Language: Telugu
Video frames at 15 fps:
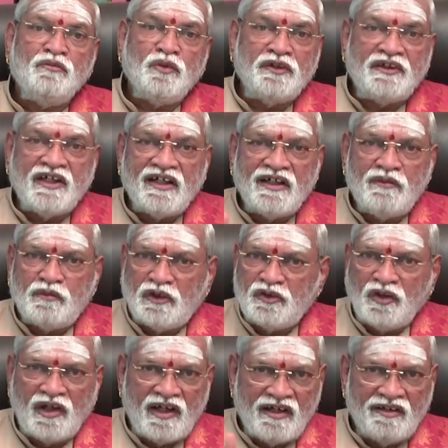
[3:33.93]
ముఖ్యంగా
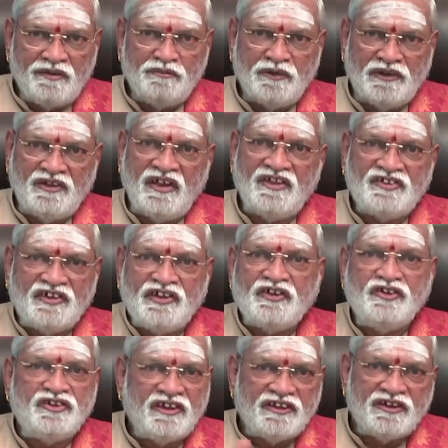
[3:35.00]
మధుర మధుర
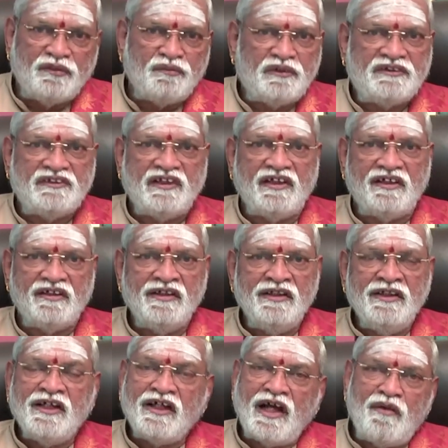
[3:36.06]
శ్రీకృష్ణ జన్మస్థానం
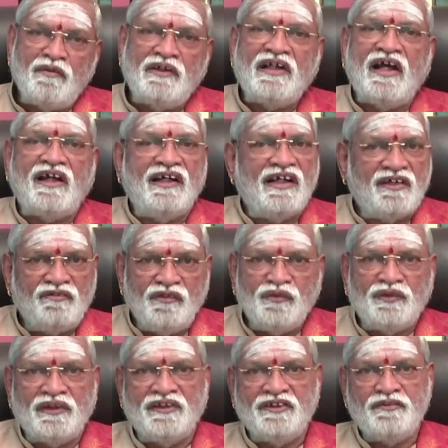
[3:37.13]
కాబట్టి అక్కడ
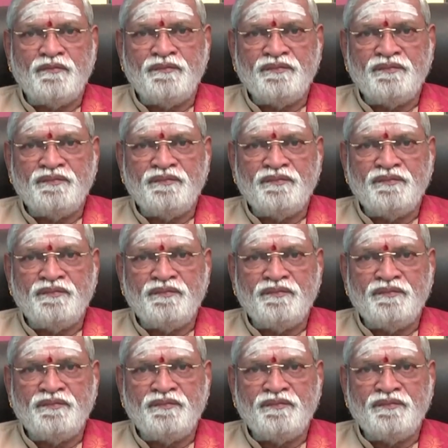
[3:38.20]
ఎక్కువ ఉంటుంది